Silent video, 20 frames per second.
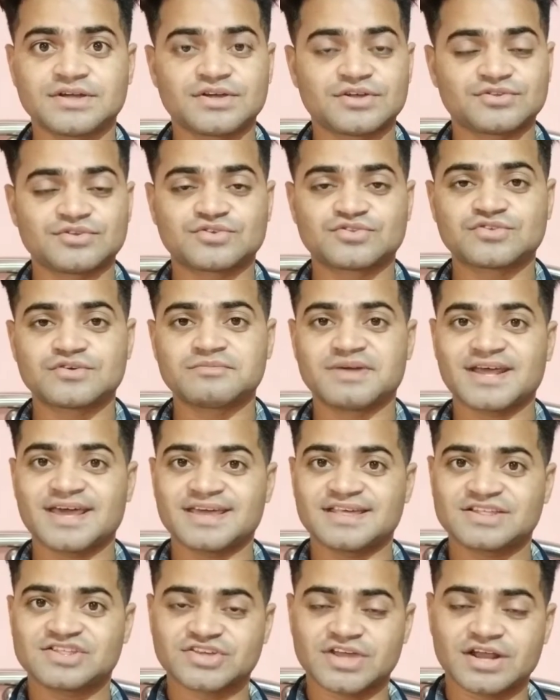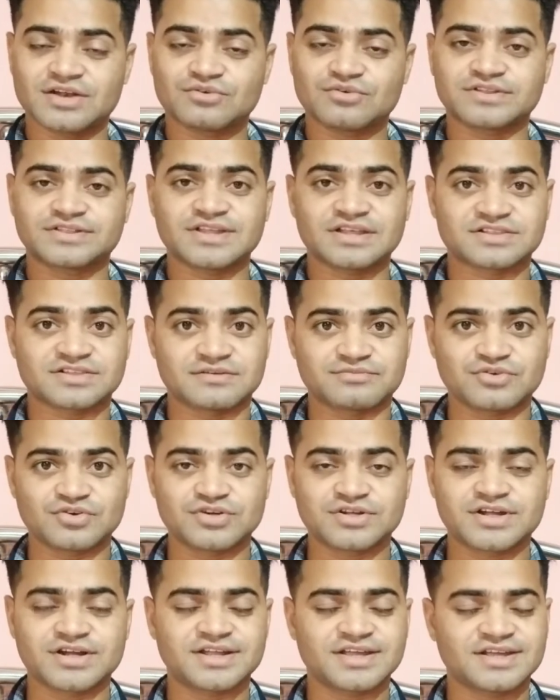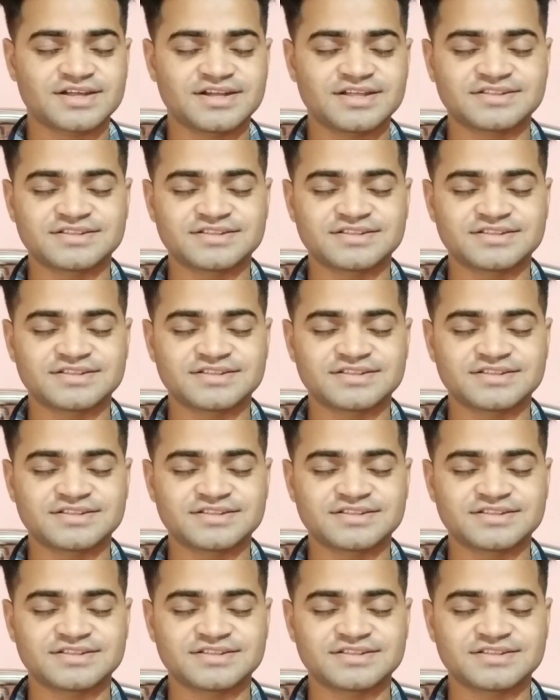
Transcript: दोस्तों मेरा इस चैनल को इतना सपोर्ट करने के लिए